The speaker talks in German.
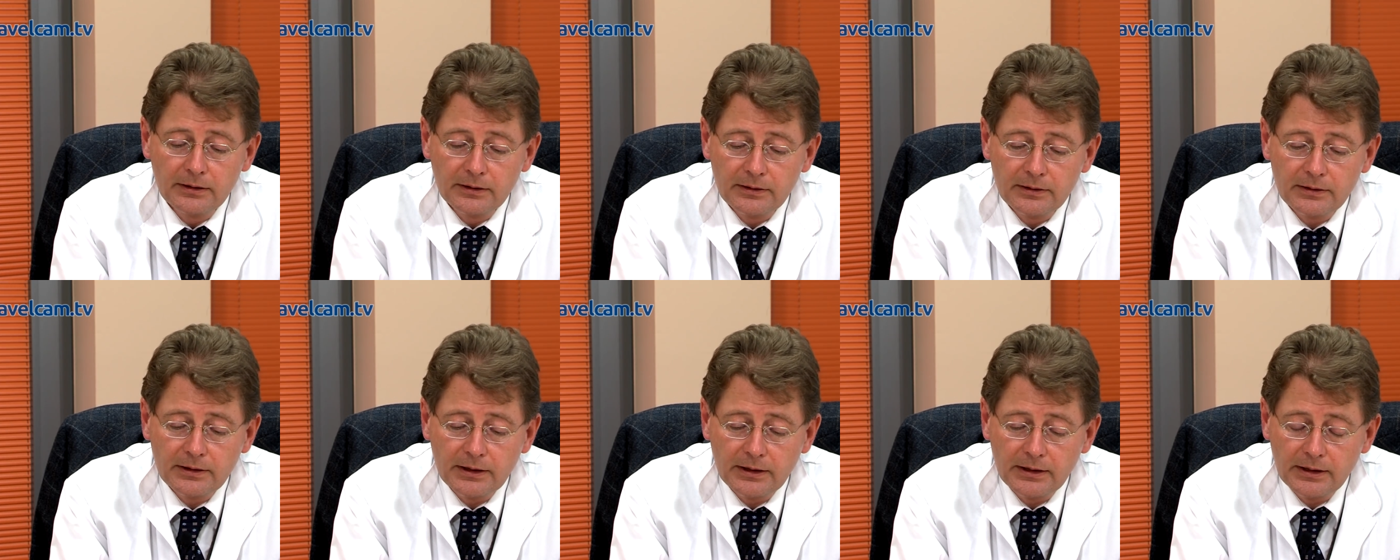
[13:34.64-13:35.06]

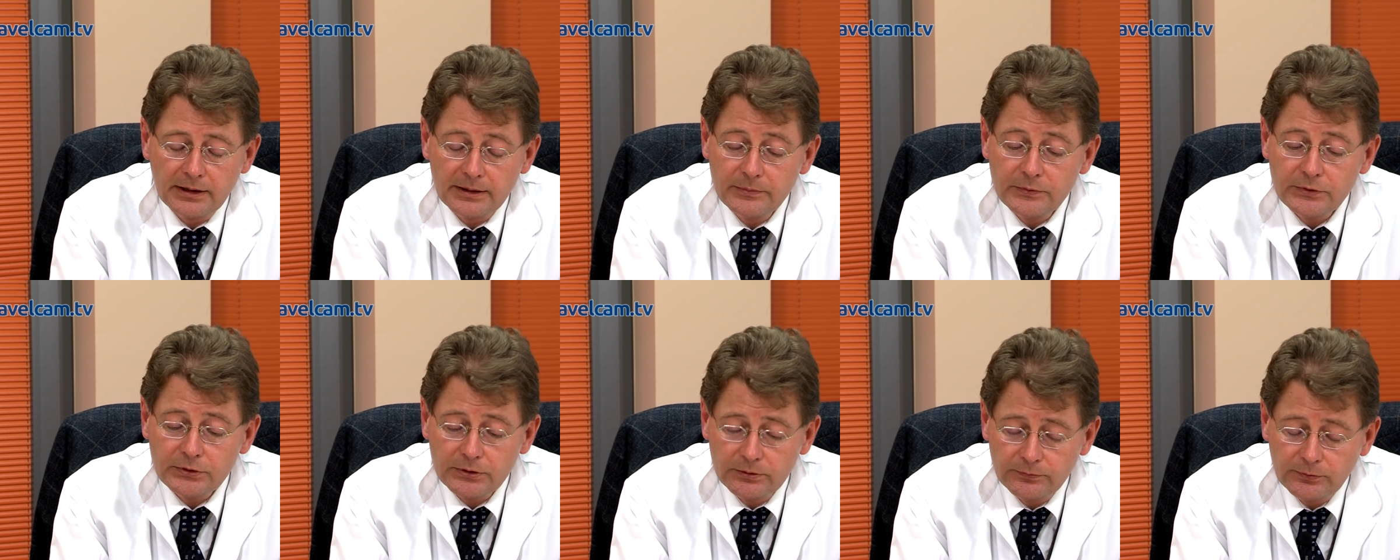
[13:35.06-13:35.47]
Der
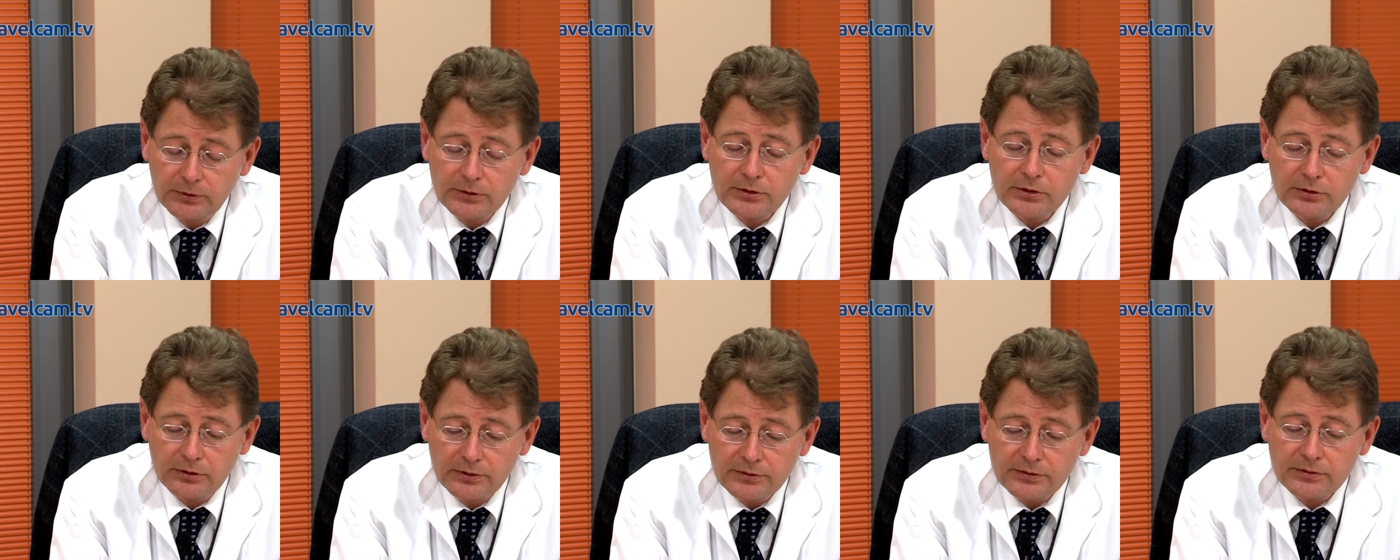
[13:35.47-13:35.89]
Impfstoff
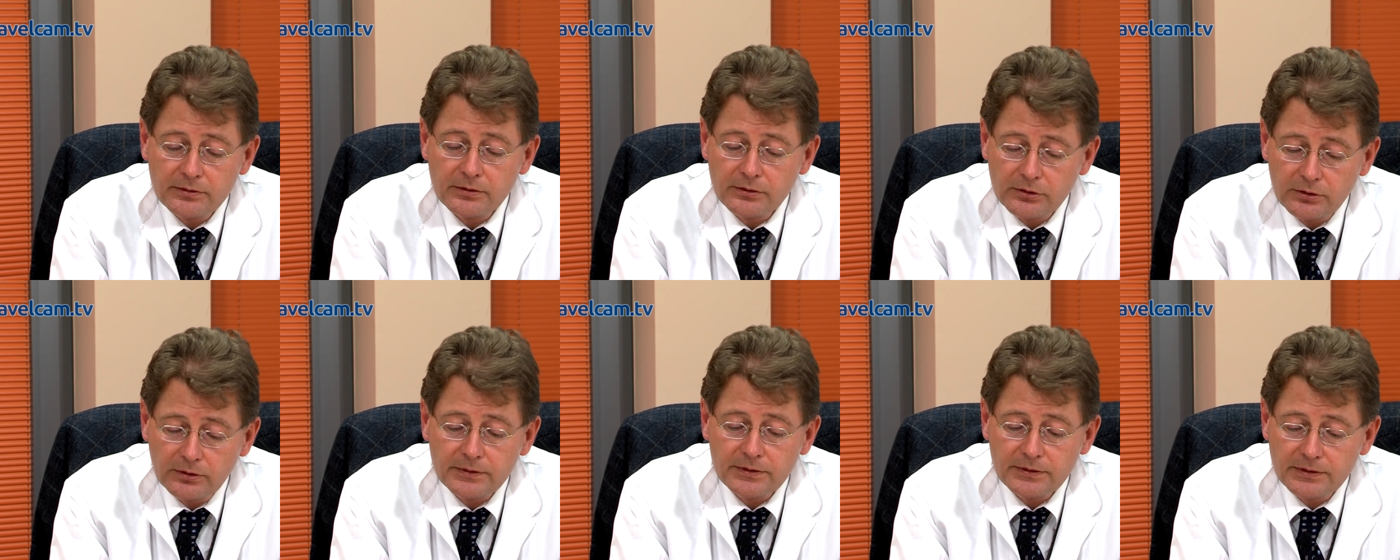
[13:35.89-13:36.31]
von
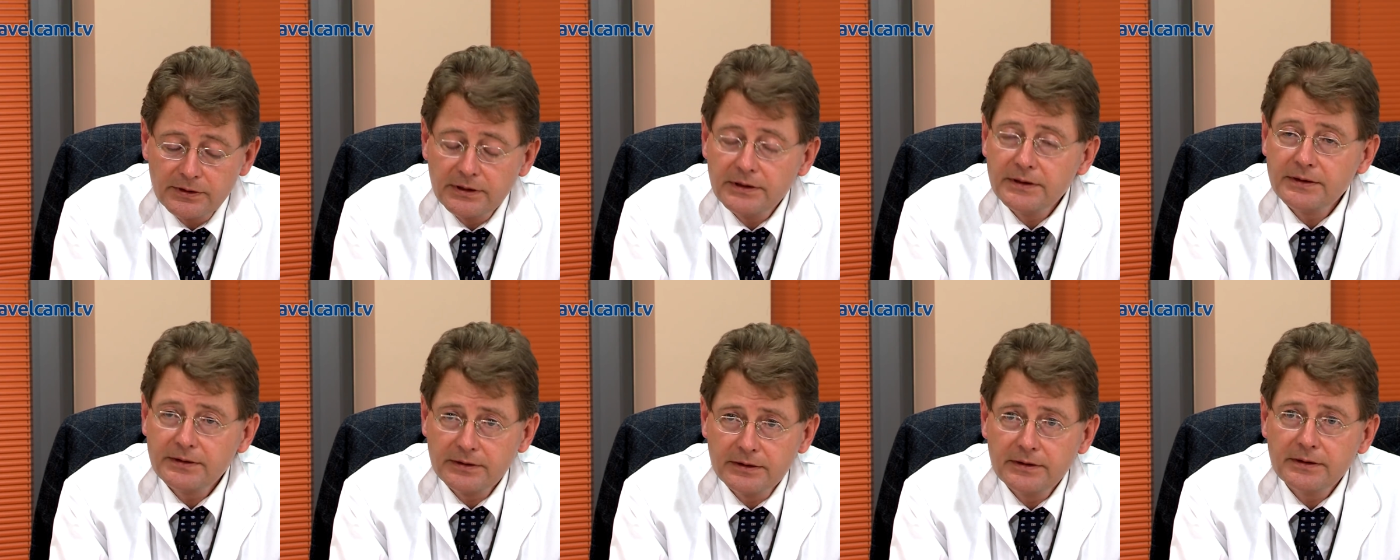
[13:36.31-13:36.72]
Johnson Johnson
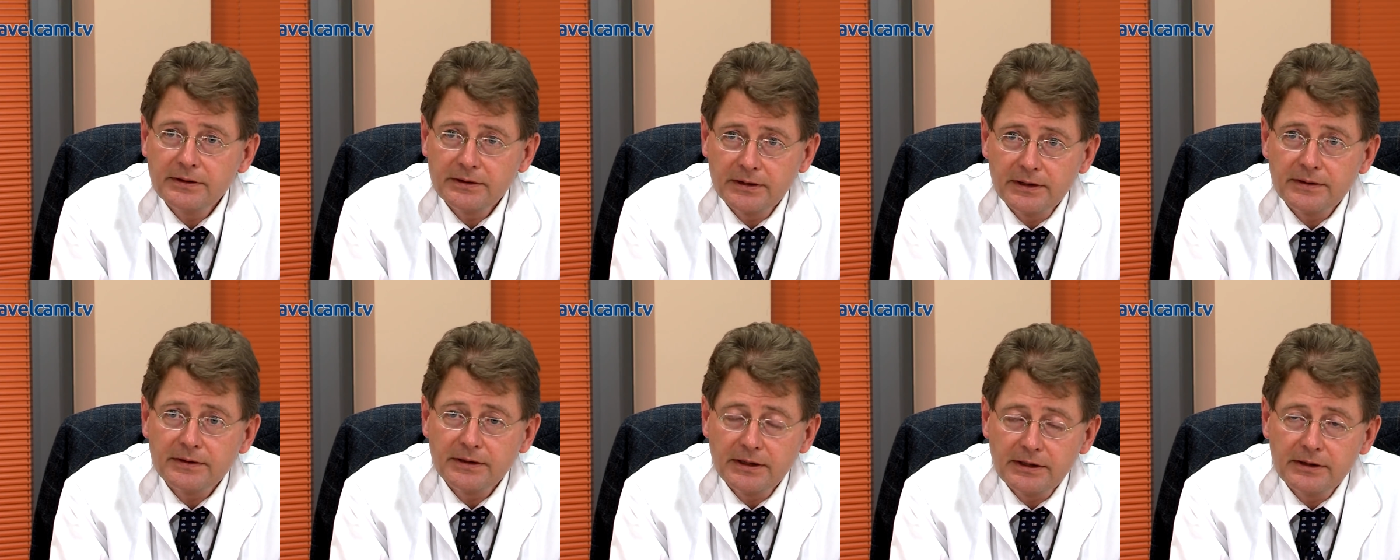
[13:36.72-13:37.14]
ist, ist
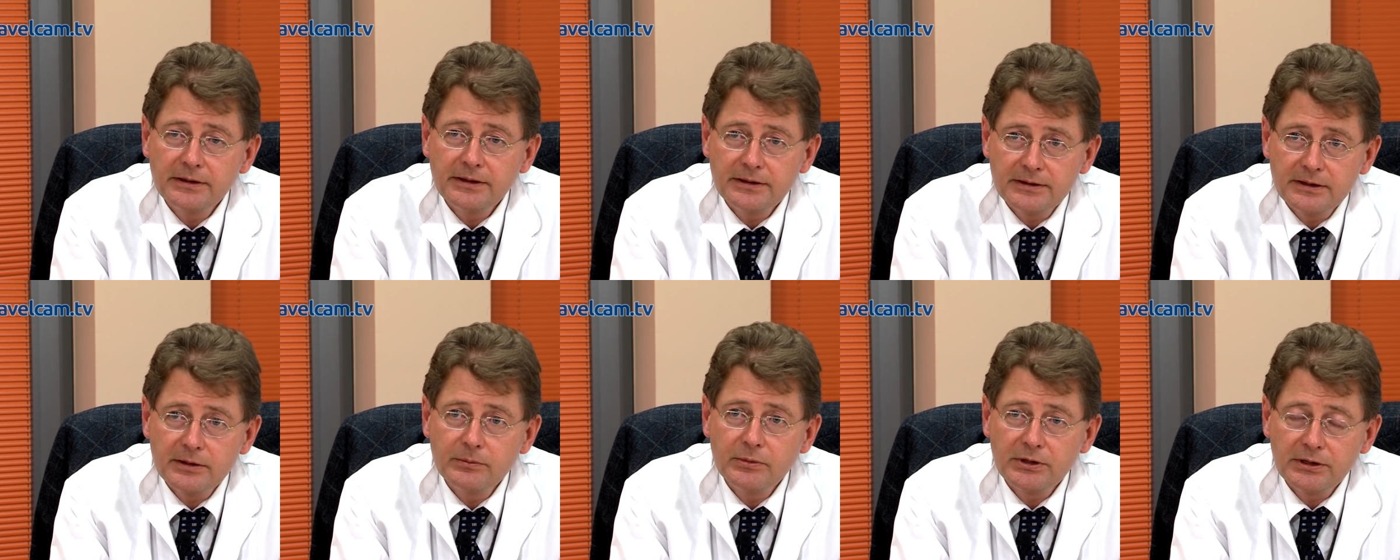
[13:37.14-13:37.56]

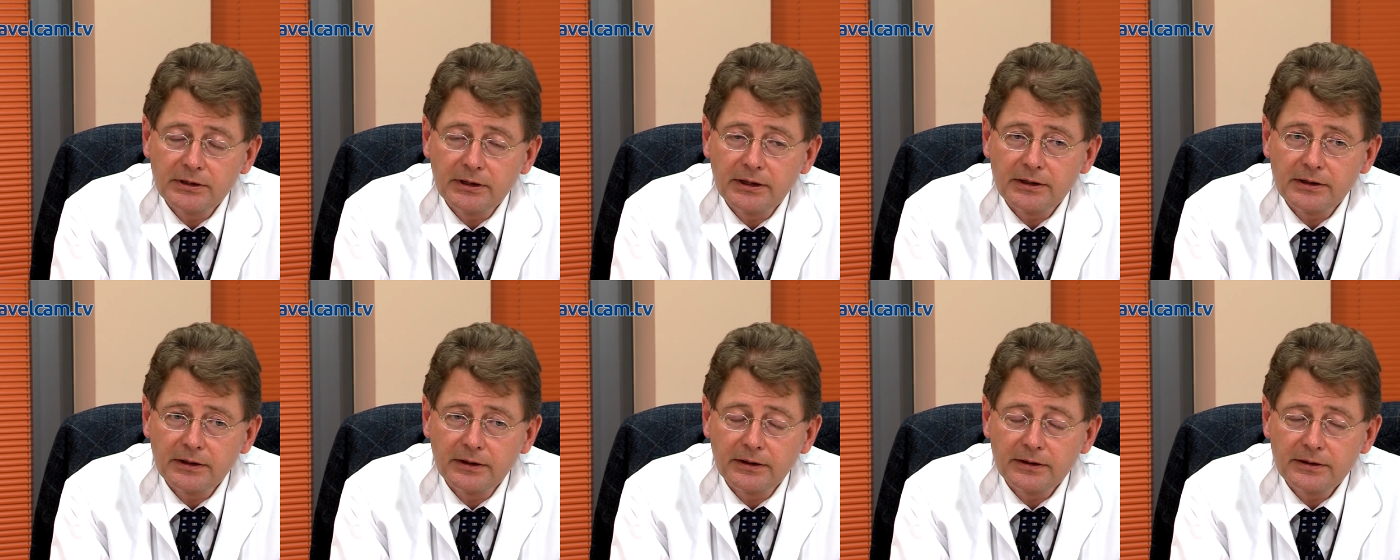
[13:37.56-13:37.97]
tatsächlich ziemlich
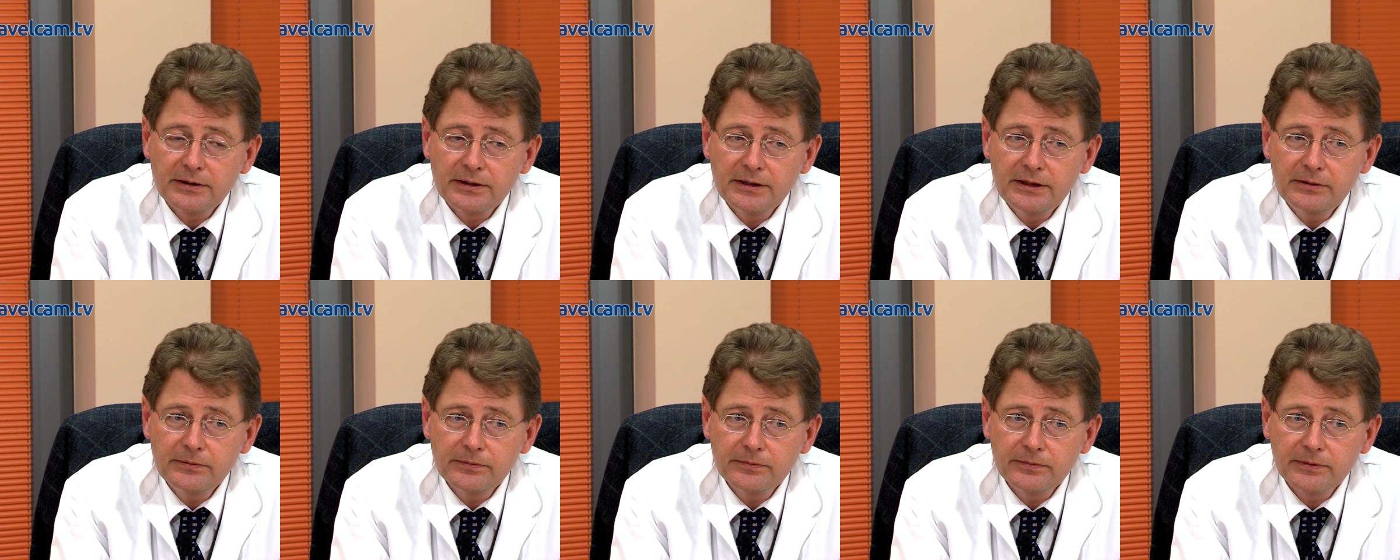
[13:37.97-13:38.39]

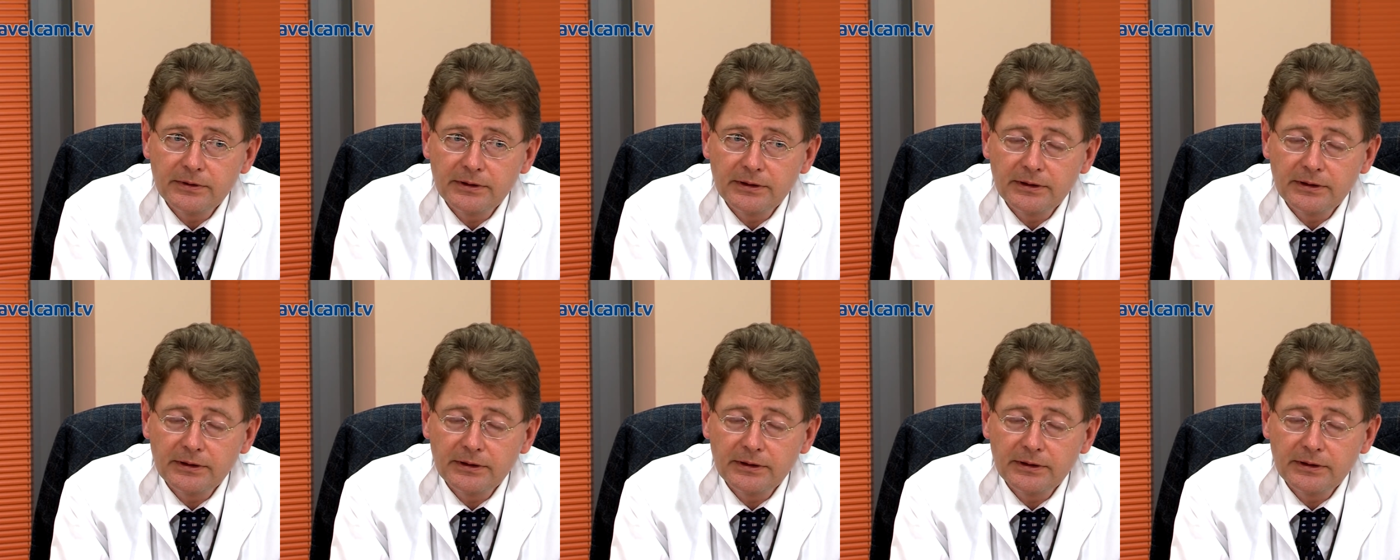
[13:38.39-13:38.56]
attraktiv.